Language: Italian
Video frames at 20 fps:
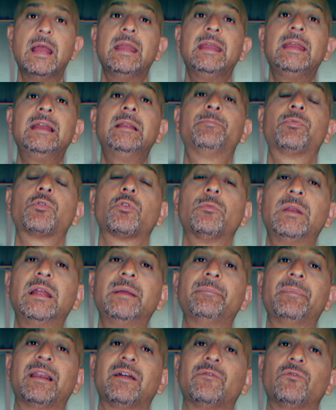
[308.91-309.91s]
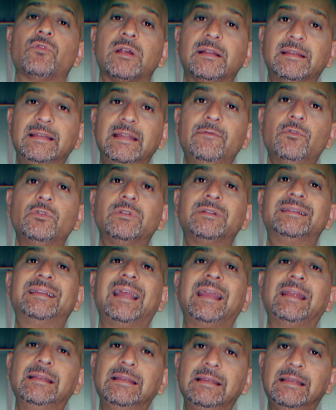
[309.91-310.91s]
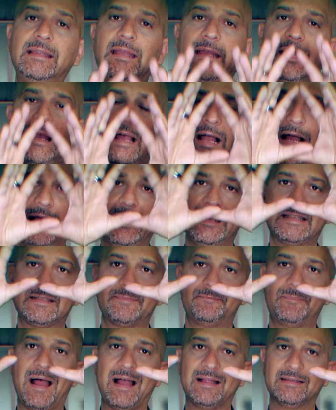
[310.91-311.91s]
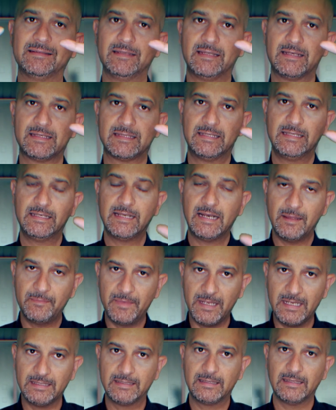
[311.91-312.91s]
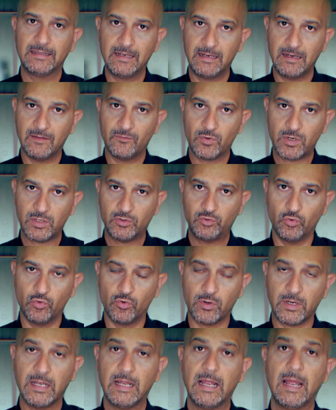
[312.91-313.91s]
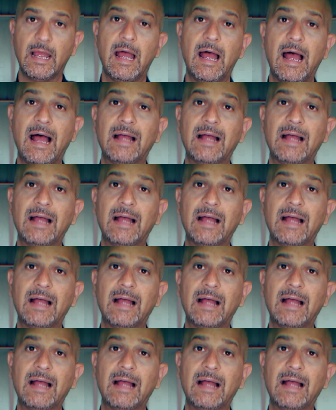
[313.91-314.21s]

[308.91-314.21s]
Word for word: il problema lavorativo tende a espandersi nella mente del lavoratore